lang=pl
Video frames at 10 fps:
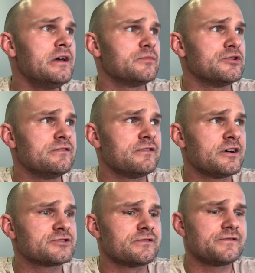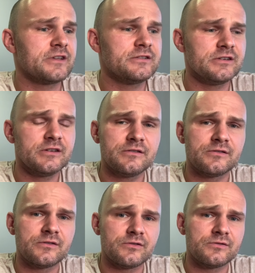Ponieważ wtedy
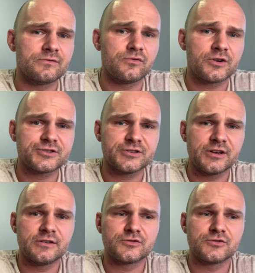e, właśnie